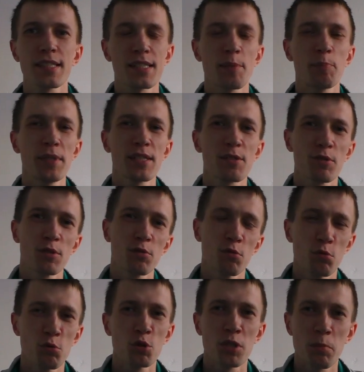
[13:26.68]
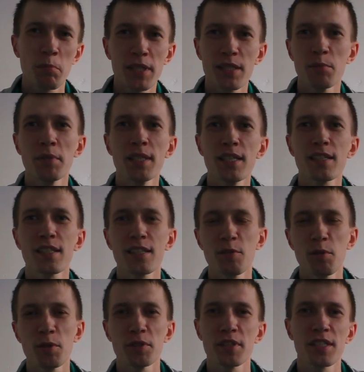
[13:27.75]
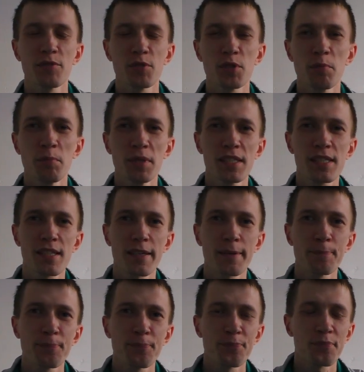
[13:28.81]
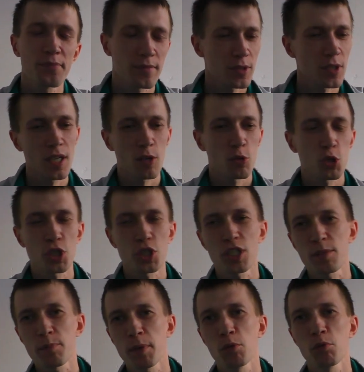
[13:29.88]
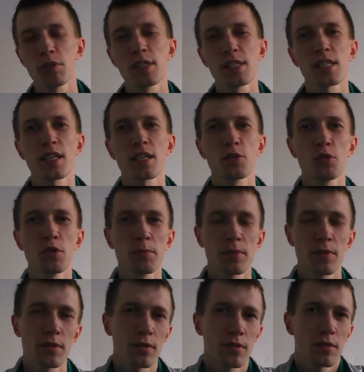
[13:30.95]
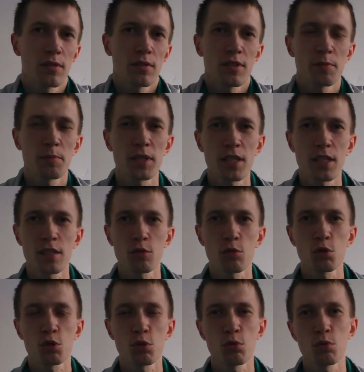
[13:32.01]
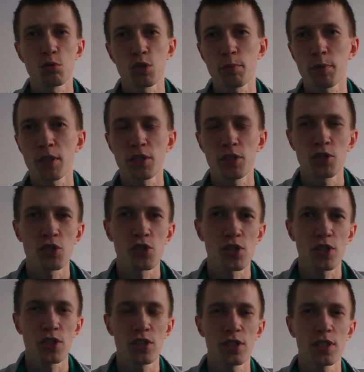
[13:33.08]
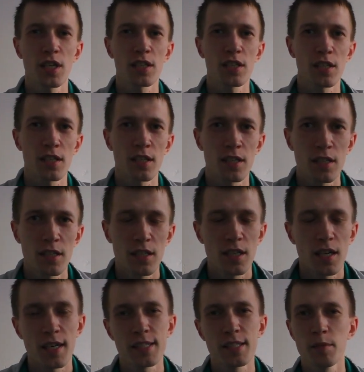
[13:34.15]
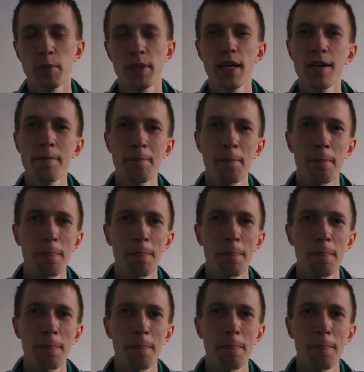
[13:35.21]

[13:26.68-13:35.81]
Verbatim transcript: записывать, тут уже потемнело довольно-таки все быстро. Ну, хорошая сейчас погода за окном, э, несмотря на то, что уже практически 10 октября.